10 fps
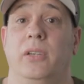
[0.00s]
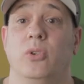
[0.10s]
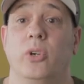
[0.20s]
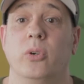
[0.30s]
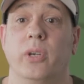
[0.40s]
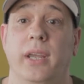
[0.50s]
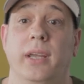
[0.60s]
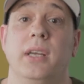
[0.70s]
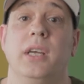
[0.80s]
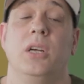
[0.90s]
Yo creo
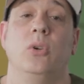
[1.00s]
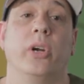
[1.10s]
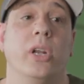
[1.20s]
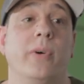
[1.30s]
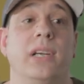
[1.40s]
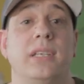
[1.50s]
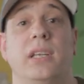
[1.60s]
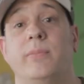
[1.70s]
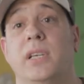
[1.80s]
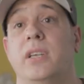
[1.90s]
que lo que no va a
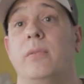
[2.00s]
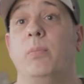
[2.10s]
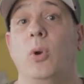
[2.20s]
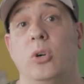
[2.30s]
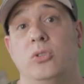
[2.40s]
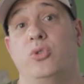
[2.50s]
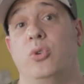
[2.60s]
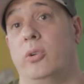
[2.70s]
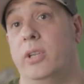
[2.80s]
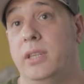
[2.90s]
ser va a ser blogs
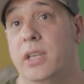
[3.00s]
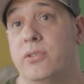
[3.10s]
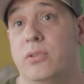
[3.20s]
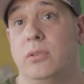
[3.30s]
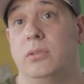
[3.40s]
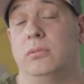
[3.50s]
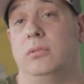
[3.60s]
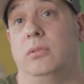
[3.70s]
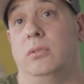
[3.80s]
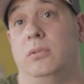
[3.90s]
solo de texto
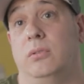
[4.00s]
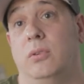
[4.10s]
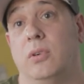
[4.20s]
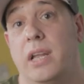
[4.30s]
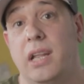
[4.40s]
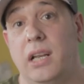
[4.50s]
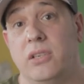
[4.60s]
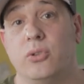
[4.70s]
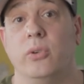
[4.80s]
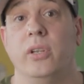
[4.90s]
o,
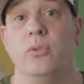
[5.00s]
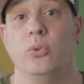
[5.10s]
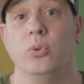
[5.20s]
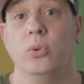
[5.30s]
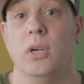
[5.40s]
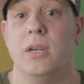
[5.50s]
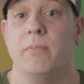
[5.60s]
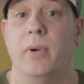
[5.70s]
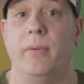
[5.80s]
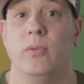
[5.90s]
canales solo de YouTube,
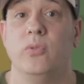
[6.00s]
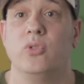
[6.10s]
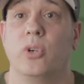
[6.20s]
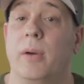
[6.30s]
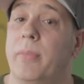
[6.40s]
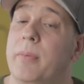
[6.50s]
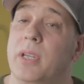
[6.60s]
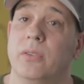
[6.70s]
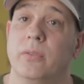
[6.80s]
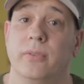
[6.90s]
va a haber un
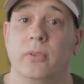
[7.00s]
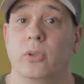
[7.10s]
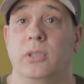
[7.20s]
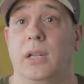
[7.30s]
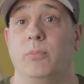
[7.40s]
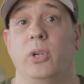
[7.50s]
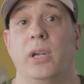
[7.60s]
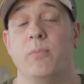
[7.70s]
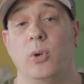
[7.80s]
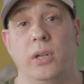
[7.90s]
solapamiento total. Por
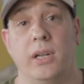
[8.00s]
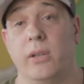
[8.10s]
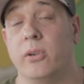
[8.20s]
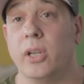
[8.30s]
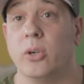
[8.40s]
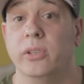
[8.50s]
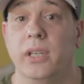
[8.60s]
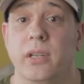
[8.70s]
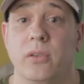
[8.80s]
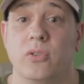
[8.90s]
ejemplo, el creador de
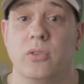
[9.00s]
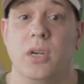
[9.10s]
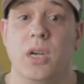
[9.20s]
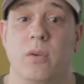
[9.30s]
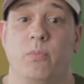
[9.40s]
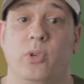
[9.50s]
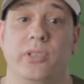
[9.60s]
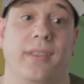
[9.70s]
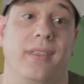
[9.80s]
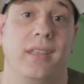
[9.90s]
contenidos pues
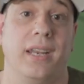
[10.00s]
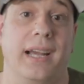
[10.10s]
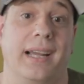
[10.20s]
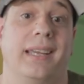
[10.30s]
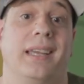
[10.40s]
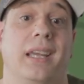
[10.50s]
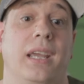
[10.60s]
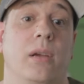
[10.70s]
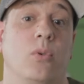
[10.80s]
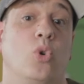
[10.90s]
decidirá
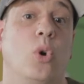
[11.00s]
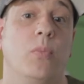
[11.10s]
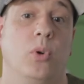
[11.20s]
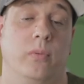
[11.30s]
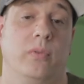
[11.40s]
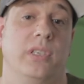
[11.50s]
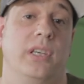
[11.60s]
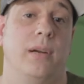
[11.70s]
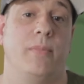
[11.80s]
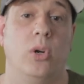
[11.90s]
qué, cómo
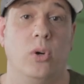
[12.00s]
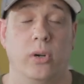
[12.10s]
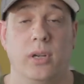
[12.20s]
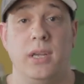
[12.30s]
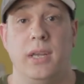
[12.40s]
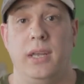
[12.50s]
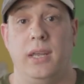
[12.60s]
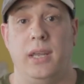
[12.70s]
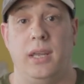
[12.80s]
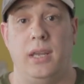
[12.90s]
será mejor
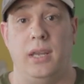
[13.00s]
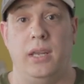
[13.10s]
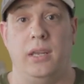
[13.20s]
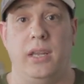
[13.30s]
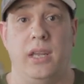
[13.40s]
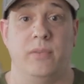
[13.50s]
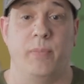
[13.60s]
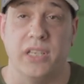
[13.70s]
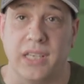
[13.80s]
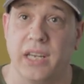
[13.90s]

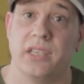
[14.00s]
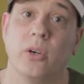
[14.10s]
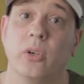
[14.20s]
expresar ese